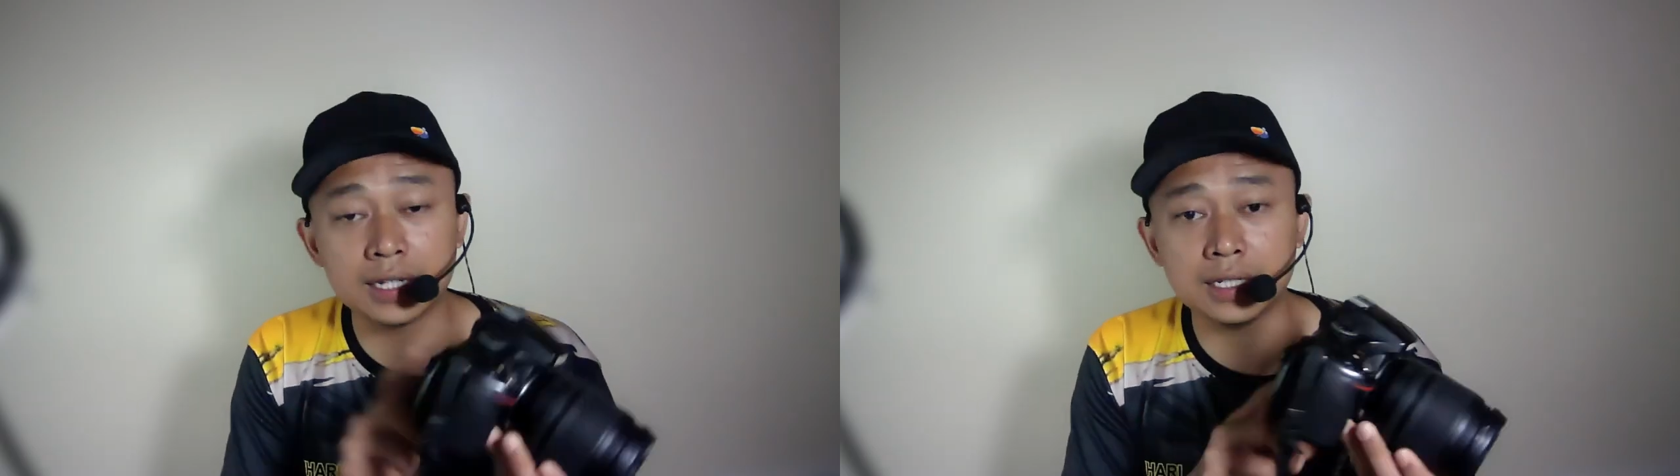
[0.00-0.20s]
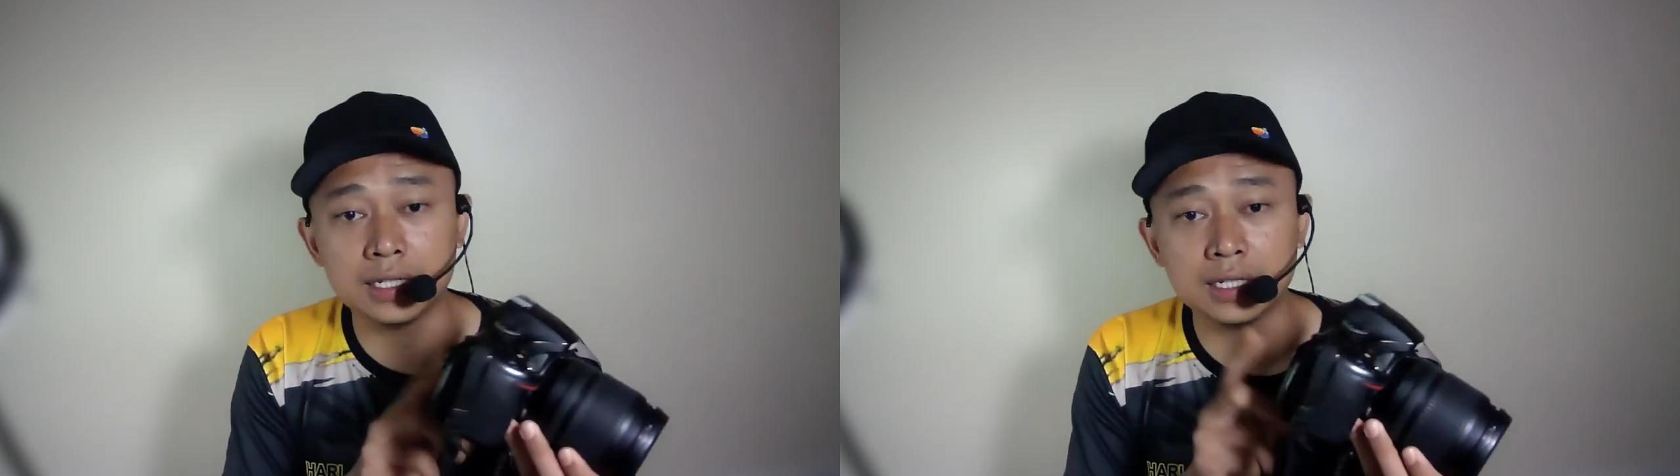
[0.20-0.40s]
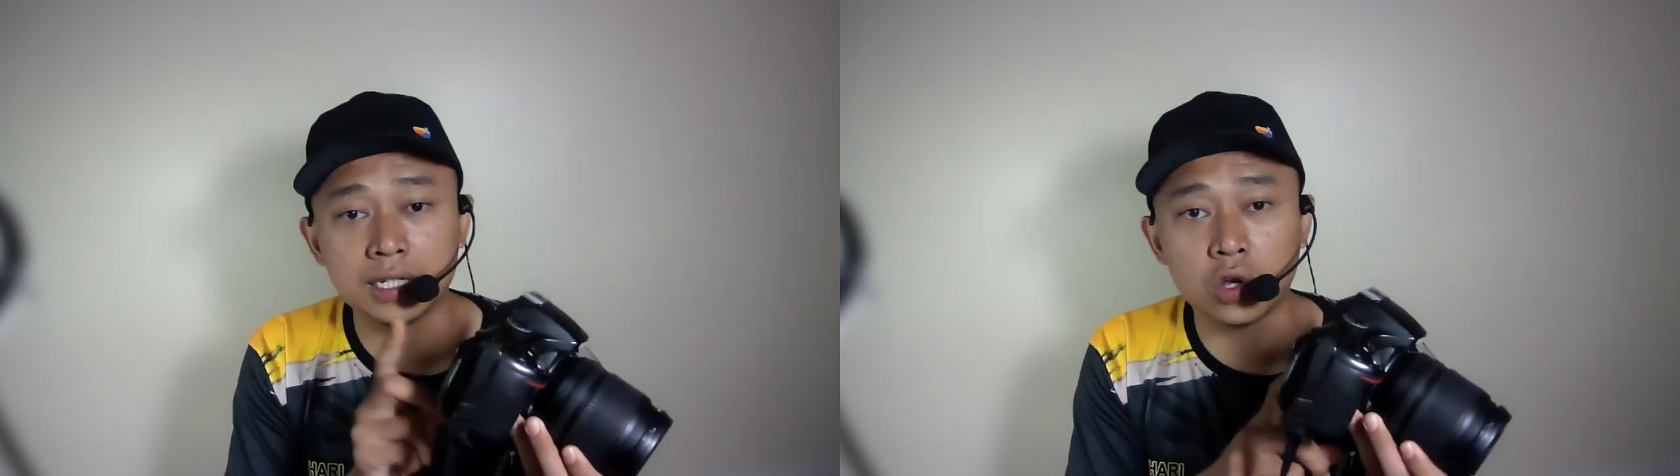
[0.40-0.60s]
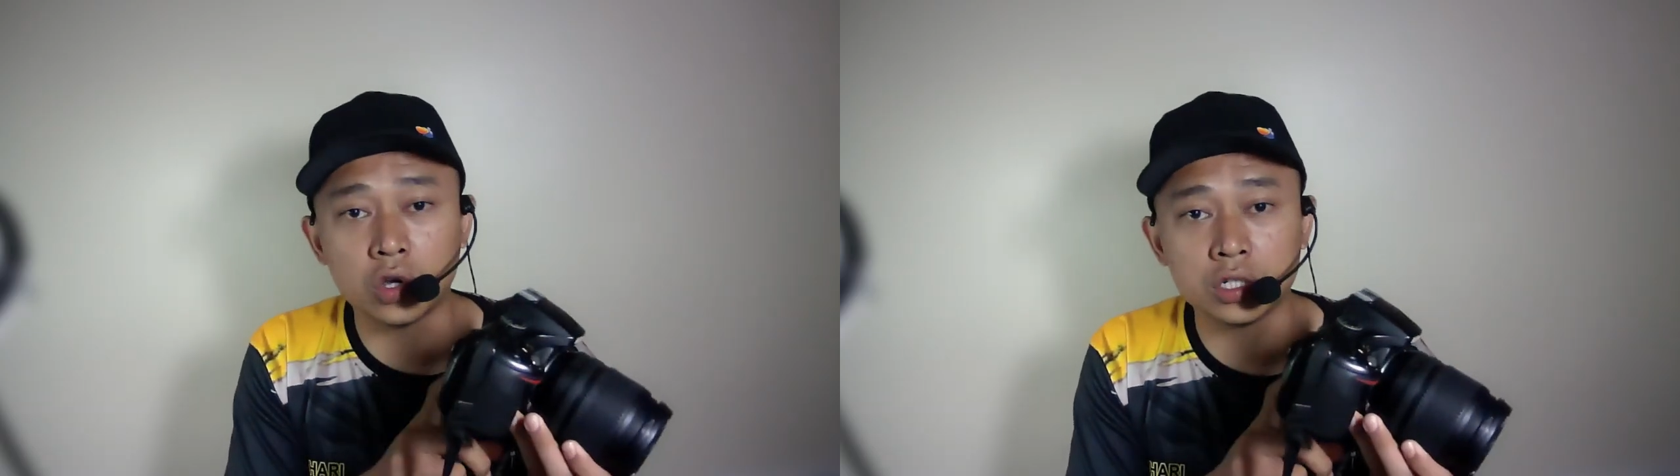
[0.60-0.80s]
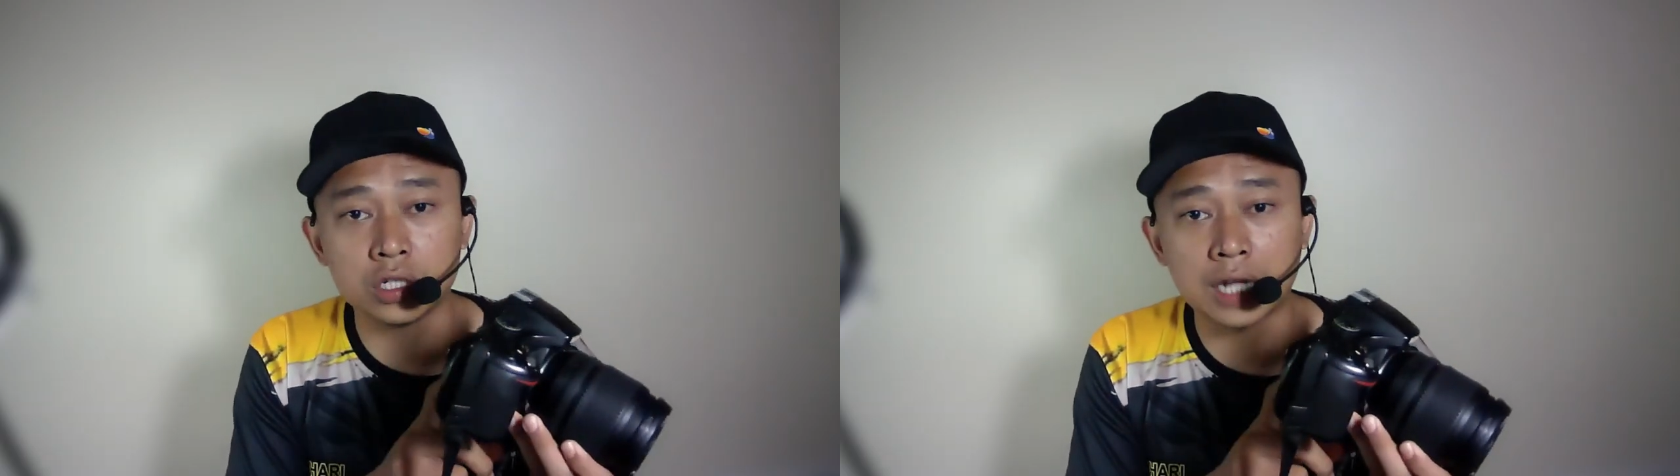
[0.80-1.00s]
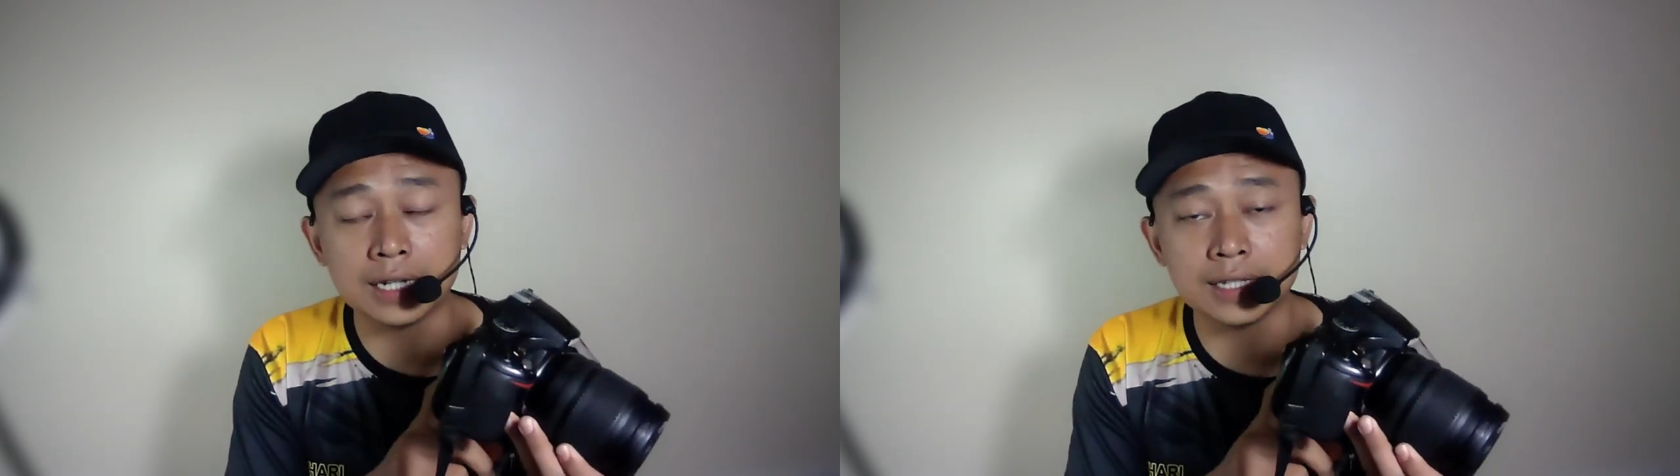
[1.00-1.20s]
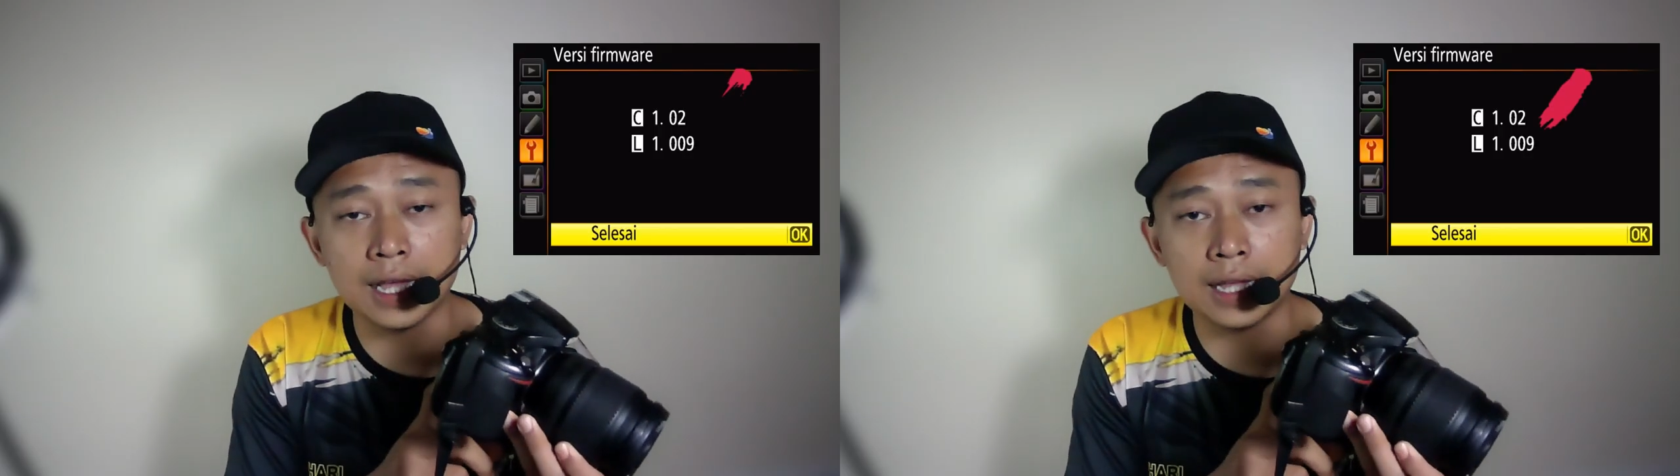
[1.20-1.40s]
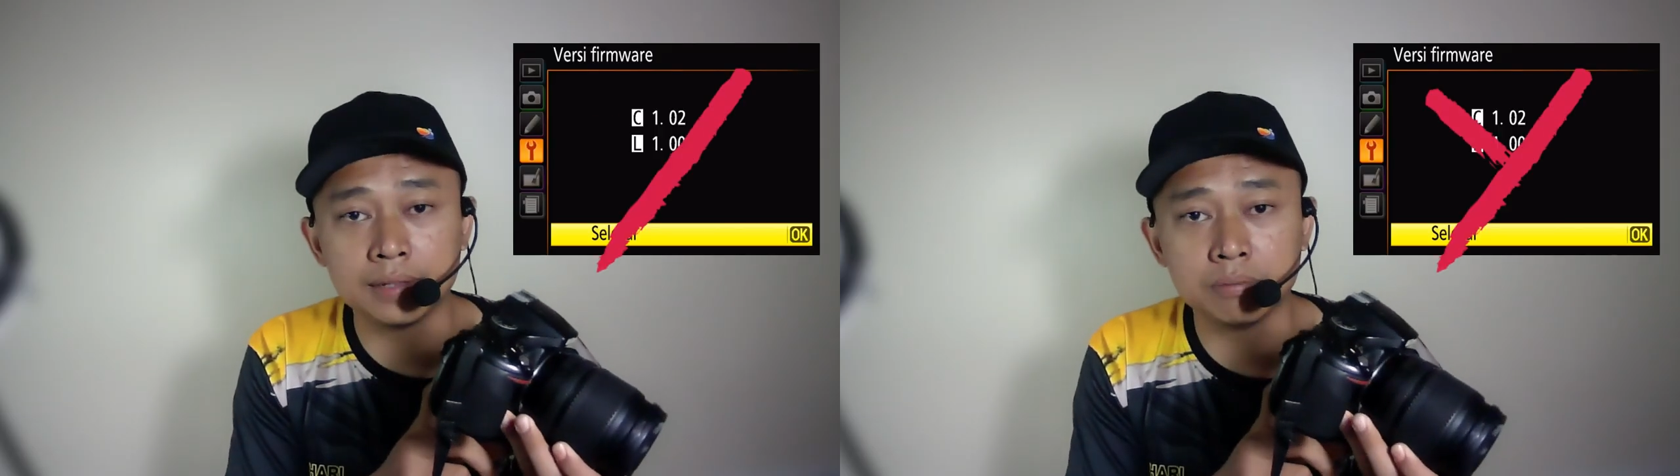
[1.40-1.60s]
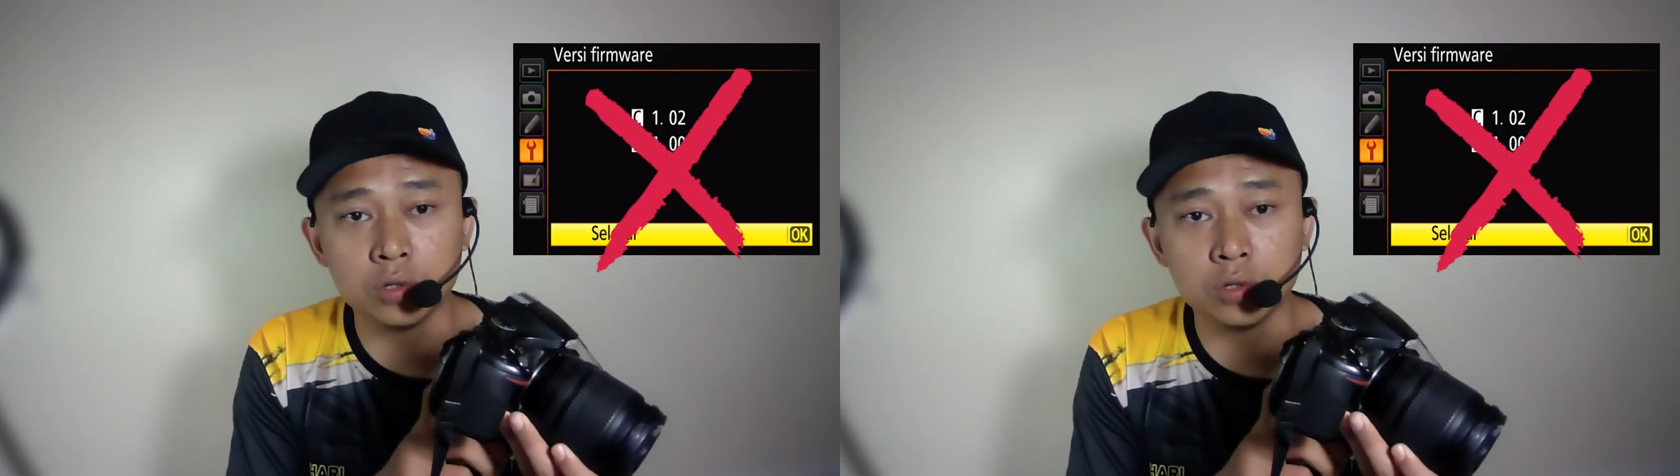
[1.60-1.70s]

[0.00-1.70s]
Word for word: dari Nikon kalian